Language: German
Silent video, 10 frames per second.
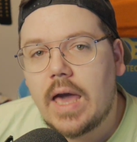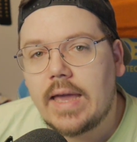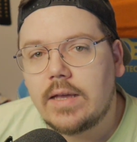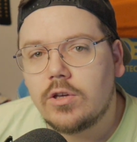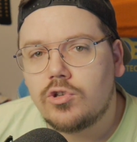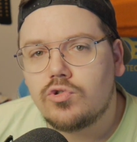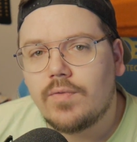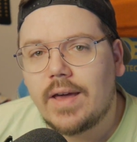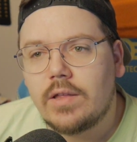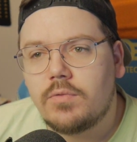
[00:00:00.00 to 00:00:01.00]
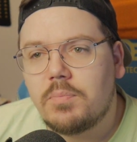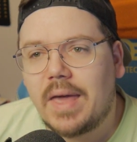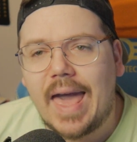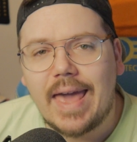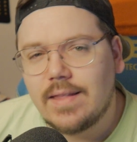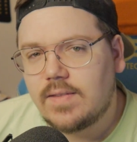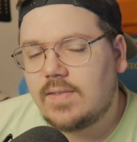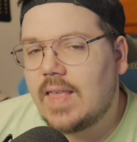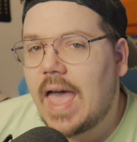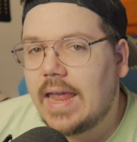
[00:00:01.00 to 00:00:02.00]
eigentlich soweit bereit
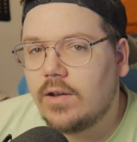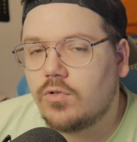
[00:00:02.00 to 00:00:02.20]
sein